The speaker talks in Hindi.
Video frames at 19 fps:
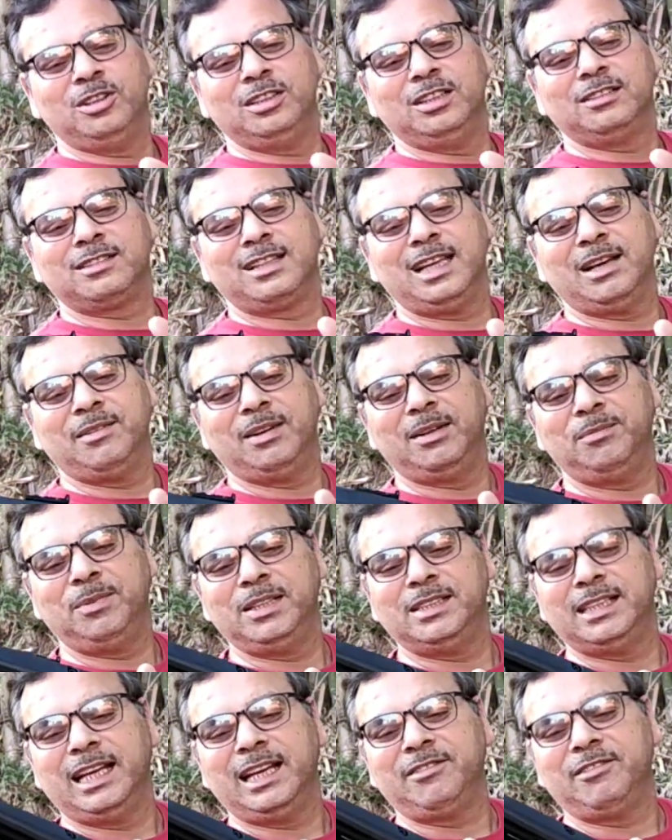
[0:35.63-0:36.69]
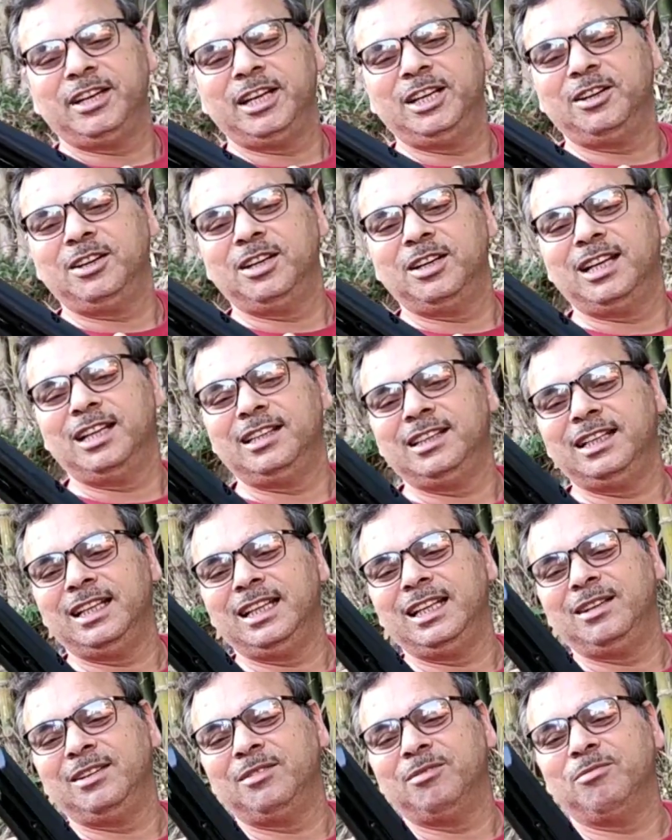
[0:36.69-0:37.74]
जिसकी हमने पीछे एक वीडियो डाली थी
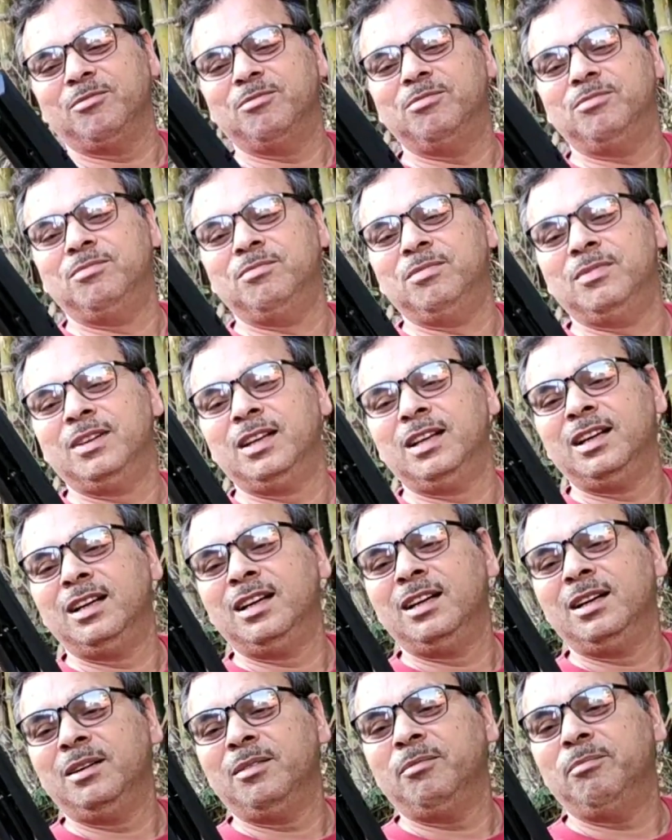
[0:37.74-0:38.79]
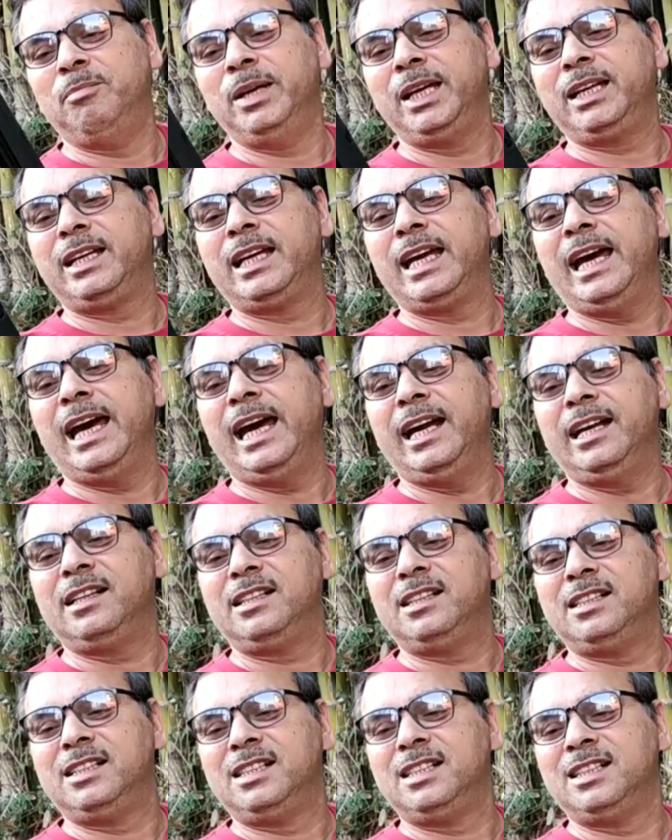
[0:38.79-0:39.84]
बिग
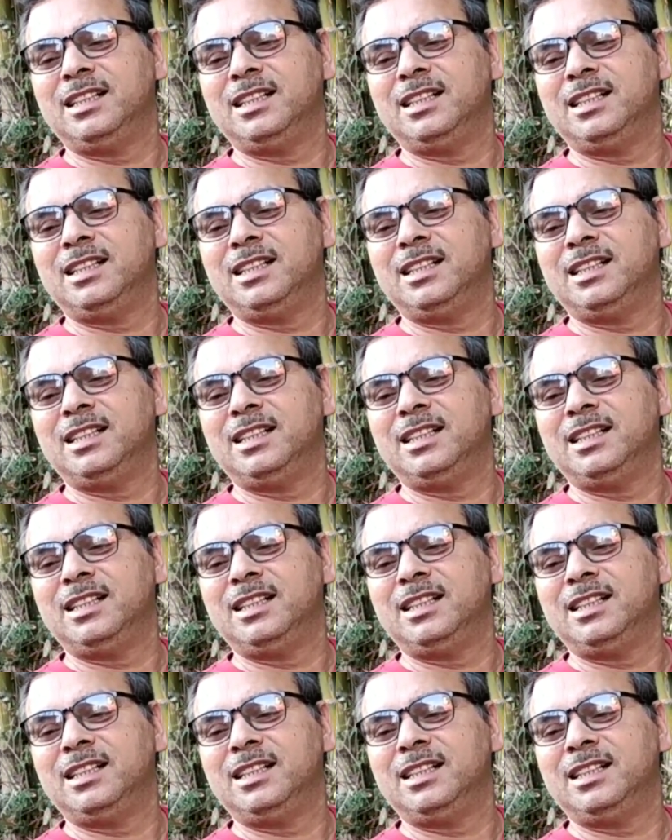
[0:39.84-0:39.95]
कैट